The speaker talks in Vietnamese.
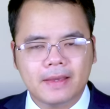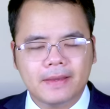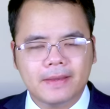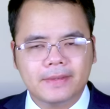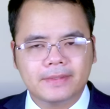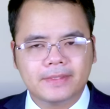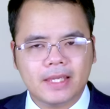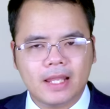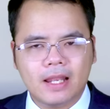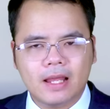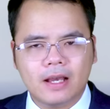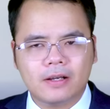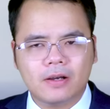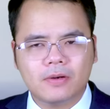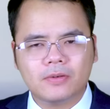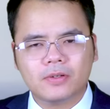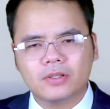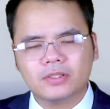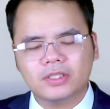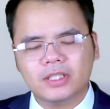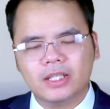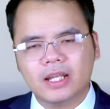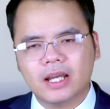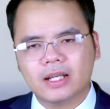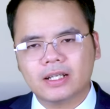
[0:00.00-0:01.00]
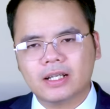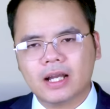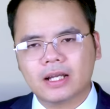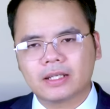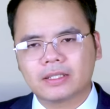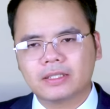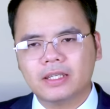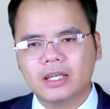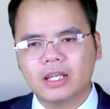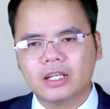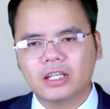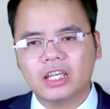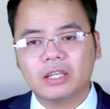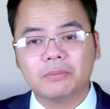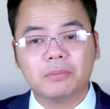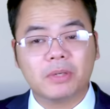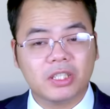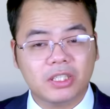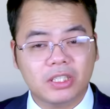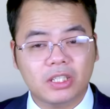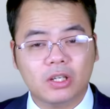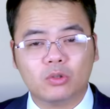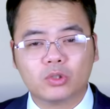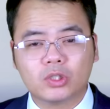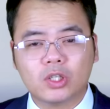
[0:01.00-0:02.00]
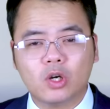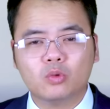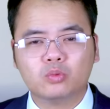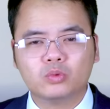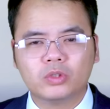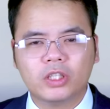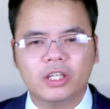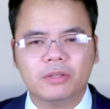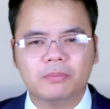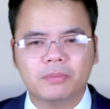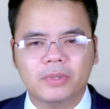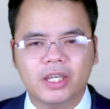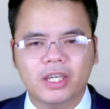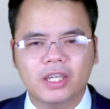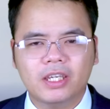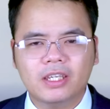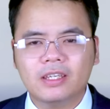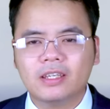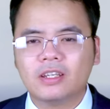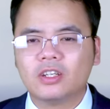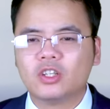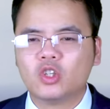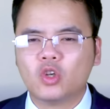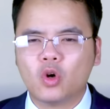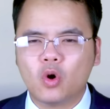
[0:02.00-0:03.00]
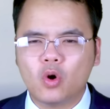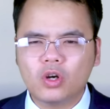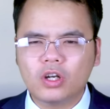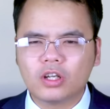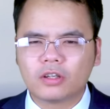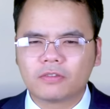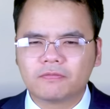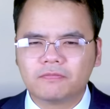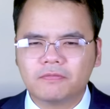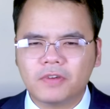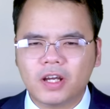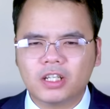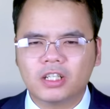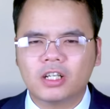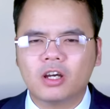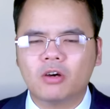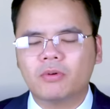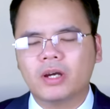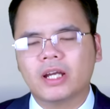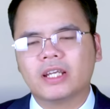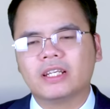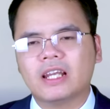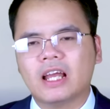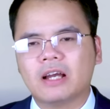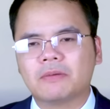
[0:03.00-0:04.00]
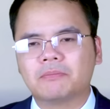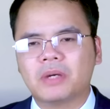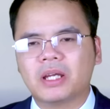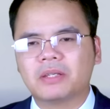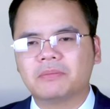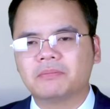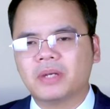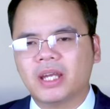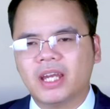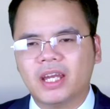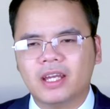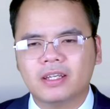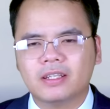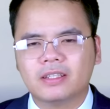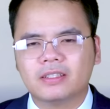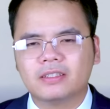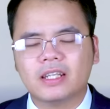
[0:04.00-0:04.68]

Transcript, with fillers: Sẽ là không có gì đáng ngạc nhiên khi mà nhiều công ty Mỹ nỗ lực vận động hành lang mạnh mẽ